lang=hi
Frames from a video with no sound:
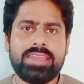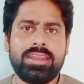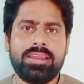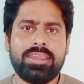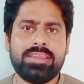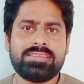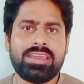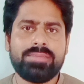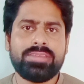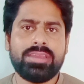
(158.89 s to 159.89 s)
चैनल के
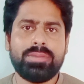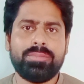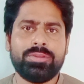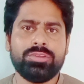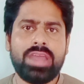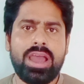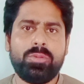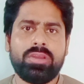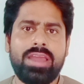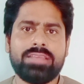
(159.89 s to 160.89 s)
डिस्क्रिप्शन में भी मौजूद है
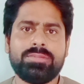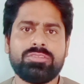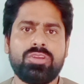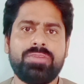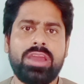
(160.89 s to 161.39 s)
आप लोग लाजमी उसको